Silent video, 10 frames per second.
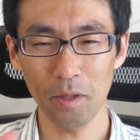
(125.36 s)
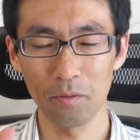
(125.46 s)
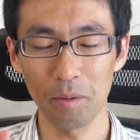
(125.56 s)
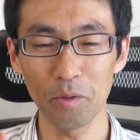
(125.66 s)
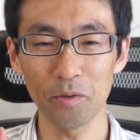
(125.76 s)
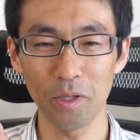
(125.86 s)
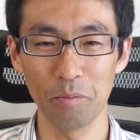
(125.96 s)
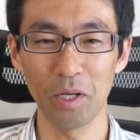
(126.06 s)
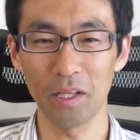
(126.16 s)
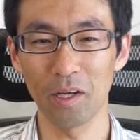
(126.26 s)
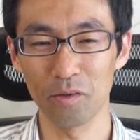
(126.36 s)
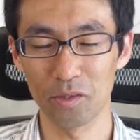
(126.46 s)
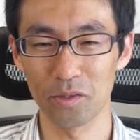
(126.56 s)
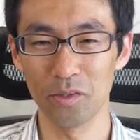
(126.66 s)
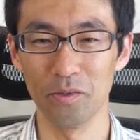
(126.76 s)
ファミコンのエミュレーターを
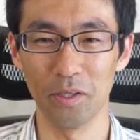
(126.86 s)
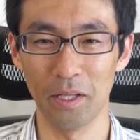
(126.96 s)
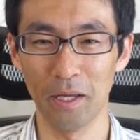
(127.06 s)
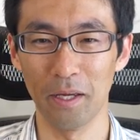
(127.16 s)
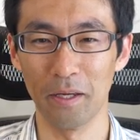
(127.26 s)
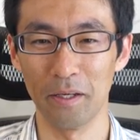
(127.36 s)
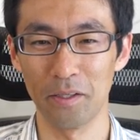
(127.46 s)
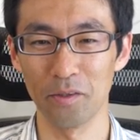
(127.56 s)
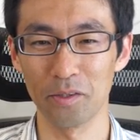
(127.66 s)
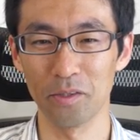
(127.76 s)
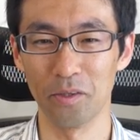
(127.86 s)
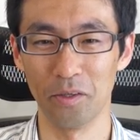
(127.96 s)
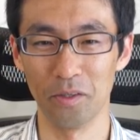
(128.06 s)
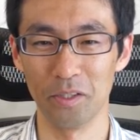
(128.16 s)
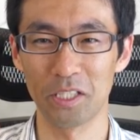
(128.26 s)
作る上で、一つ
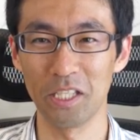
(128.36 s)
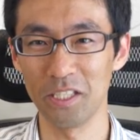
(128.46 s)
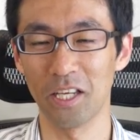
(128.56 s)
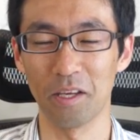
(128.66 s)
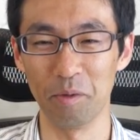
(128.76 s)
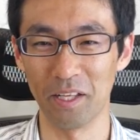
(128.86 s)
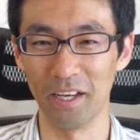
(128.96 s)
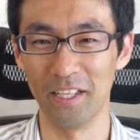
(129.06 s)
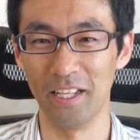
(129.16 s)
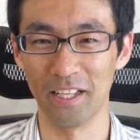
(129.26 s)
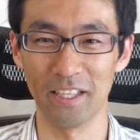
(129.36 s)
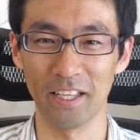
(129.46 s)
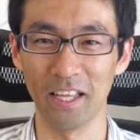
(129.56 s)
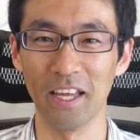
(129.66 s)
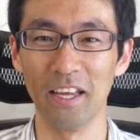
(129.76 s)
の試金石みたいになって
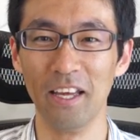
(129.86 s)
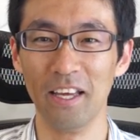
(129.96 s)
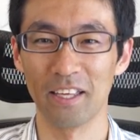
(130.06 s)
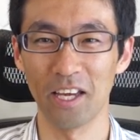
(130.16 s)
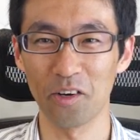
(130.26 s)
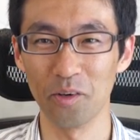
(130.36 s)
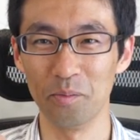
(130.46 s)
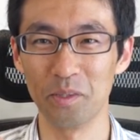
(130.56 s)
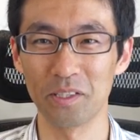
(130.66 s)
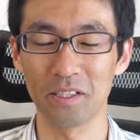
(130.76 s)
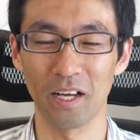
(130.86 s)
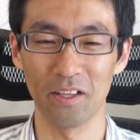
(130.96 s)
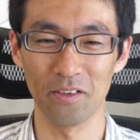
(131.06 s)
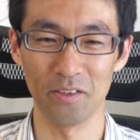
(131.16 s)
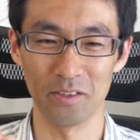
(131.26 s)
て、結構むず、あ
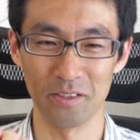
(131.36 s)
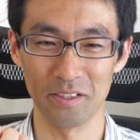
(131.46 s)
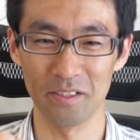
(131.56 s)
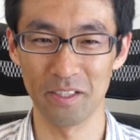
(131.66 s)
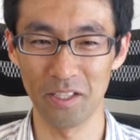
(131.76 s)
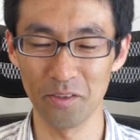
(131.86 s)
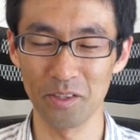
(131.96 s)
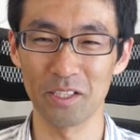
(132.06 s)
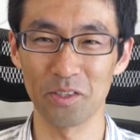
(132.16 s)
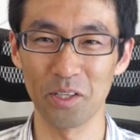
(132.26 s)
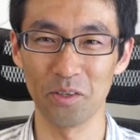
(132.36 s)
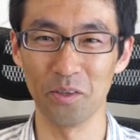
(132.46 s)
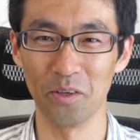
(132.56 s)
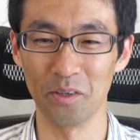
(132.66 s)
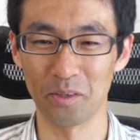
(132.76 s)
の、いろんな処理
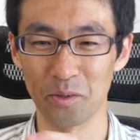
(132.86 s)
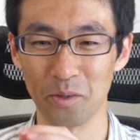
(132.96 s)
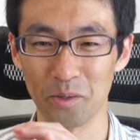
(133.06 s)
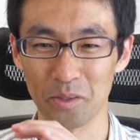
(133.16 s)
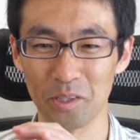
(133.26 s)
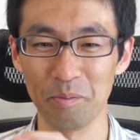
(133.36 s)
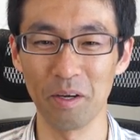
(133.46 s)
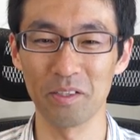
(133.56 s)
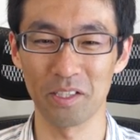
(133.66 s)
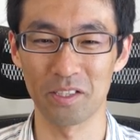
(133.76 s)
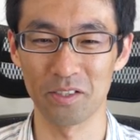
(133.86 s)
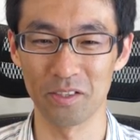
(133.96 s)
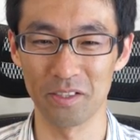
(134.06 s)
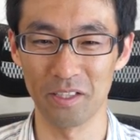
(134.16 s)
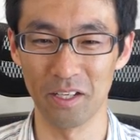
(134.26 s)
をこう組み合わせて作っ
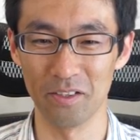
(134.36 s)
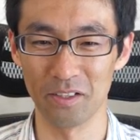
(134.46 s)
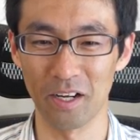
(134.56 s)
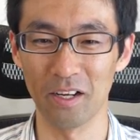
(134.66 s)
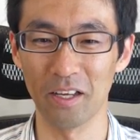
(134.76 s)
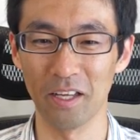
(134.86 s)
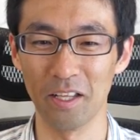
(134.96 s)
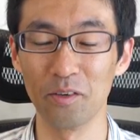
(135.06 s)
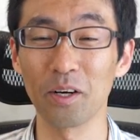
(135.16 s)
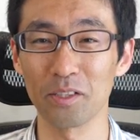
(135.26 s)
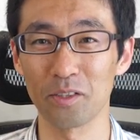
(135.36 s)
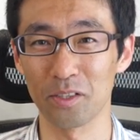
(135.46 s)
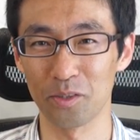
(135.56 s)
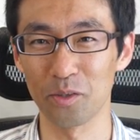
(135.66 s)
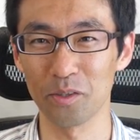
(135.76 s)
てる関係で動かすのは
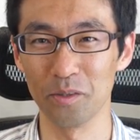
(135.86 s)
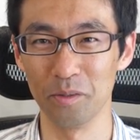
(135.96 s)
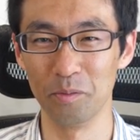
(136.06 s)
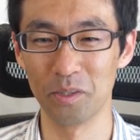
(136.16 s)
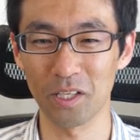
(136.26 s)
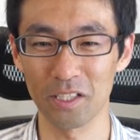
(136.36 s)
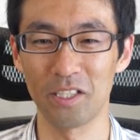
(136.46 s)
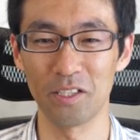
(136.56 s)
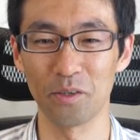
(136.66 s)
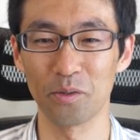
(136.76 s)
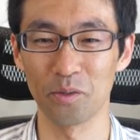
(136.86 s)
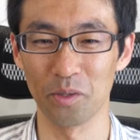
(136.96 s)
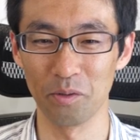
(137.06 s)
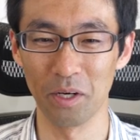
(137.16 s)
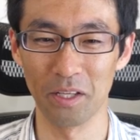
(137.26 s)
すごく難しいソフトと
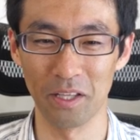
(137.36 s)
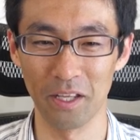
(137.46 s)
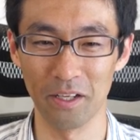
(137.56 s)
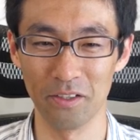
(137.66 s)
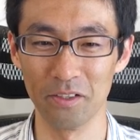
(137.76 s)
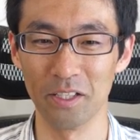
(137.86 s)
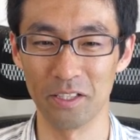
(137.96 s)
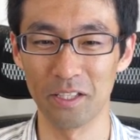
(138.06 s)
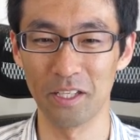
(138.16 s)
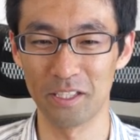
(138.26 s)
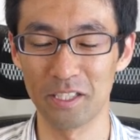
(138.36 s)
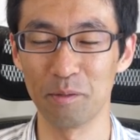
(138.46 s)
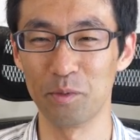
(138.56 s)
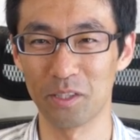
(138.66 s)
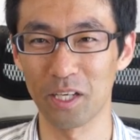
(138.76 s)
言われてるんですね。で、
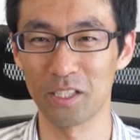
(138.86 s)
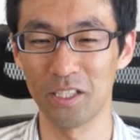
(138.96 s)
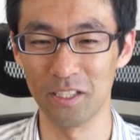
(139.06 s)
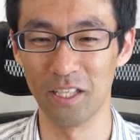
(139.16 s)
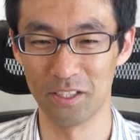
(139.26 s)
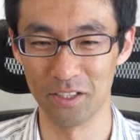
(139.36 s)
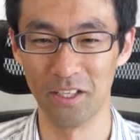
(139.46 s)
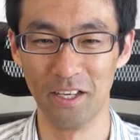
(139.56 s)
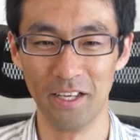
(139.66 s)
実際難しいんです。